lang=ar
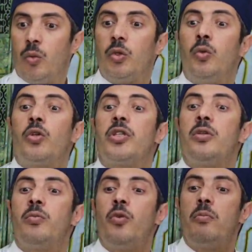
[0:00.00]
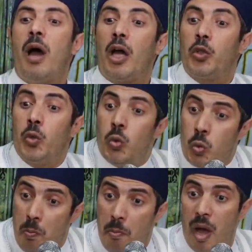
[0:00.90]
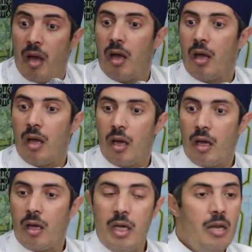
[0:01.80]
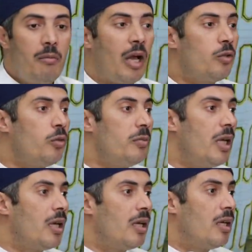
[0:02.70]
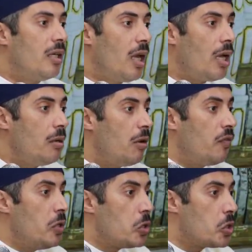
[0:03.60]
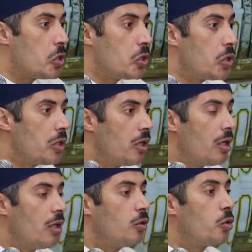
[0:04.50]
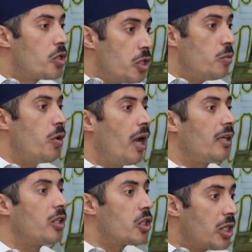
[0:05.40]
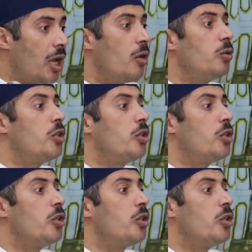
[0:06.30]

وتكسب المعدوم ايه المعدوم ده يعني مفيش تكسبه يعني تشتغل